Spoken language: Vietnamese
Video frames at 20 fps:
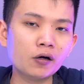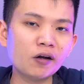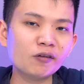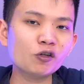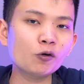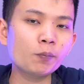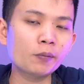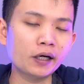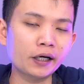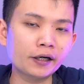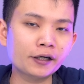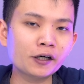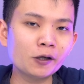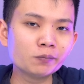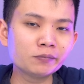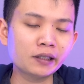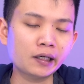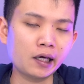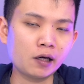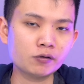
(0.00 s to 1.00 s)
con laptop này
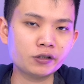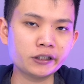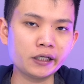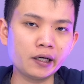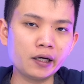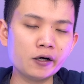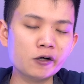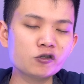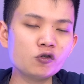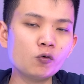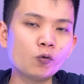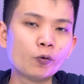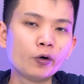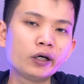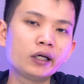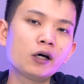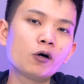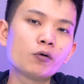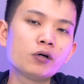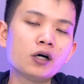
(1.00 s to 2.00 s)
không thể nào chạy các ứng dụng
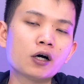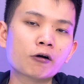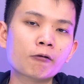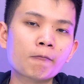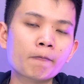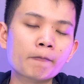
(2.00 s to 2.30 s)
Windows được.